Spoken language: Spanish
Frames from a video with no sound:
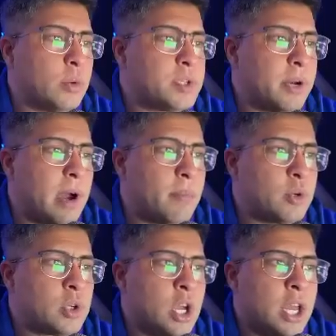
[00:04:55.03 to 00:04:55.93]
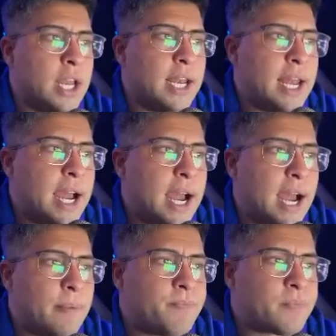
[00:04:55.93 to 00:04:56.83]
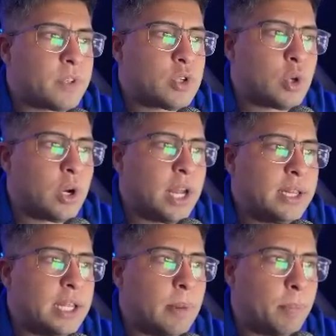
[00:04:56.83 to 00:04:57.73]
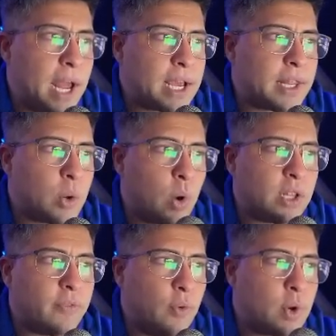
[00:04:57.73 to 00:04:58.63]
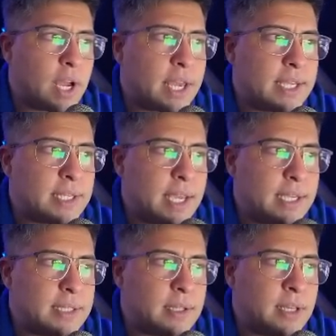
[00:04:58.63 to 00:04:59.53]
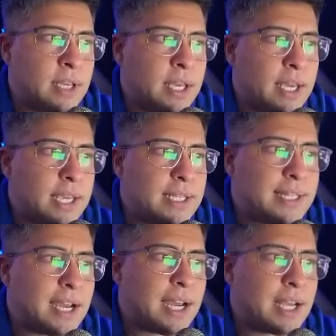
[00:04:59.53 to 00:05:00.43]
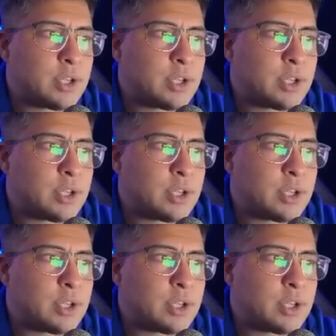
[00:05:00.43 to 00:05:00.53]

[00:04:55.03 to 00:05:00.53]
observamos la zona de la placa de Juan de Fuca, que es este, esta